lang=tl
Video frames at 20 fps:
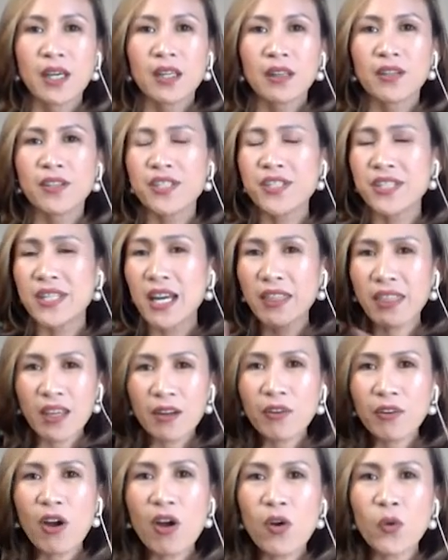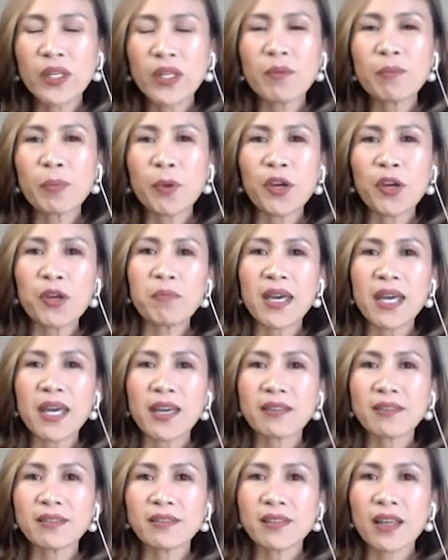There's nothing wrong with
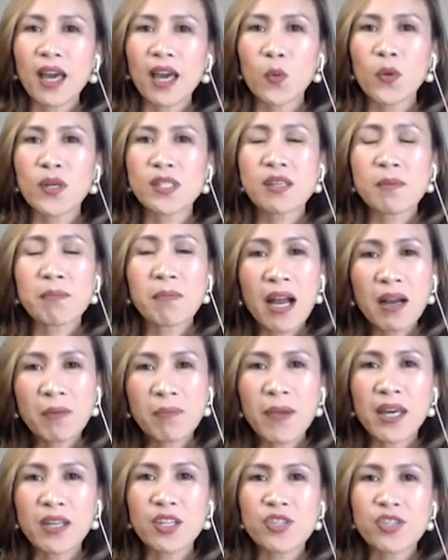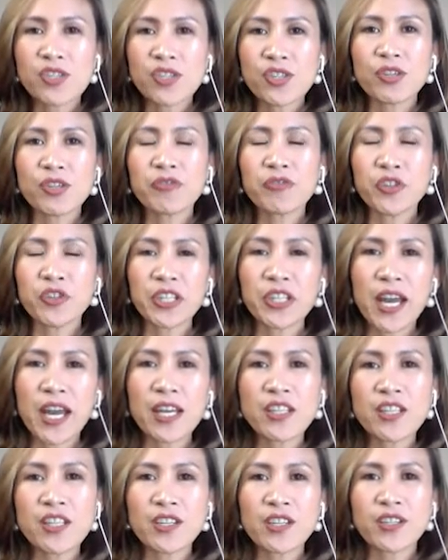employment. I was a bank manager for
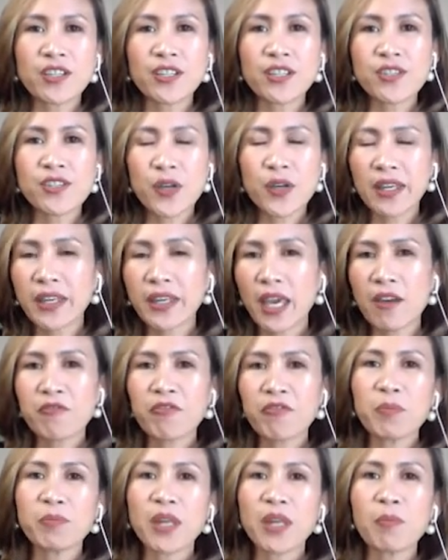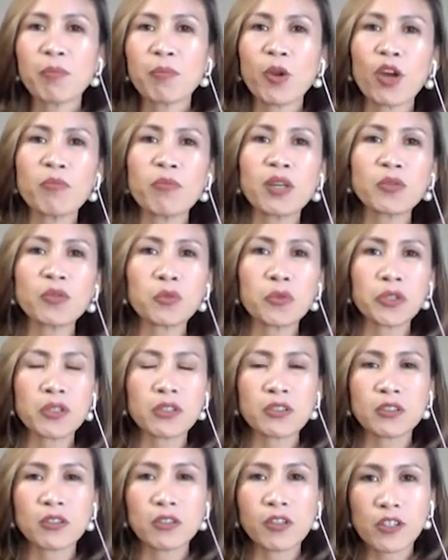nine years. I came from the employment
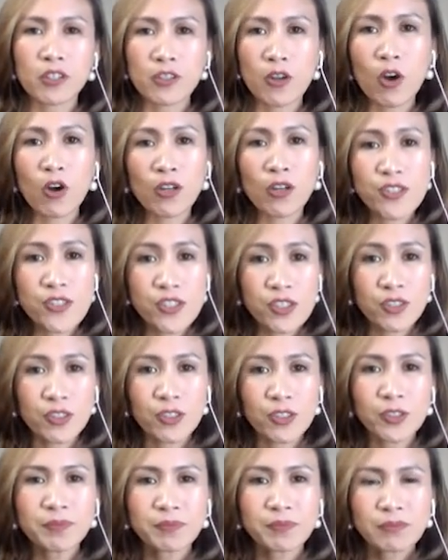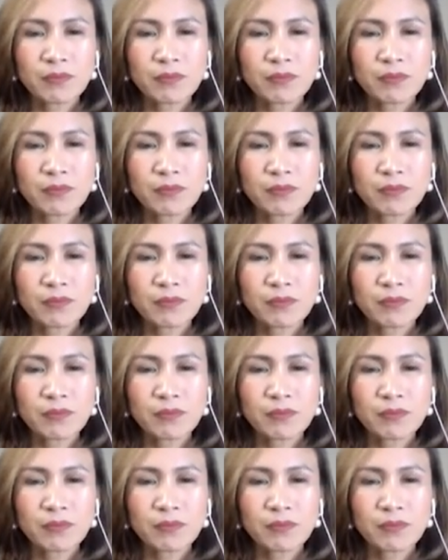world also.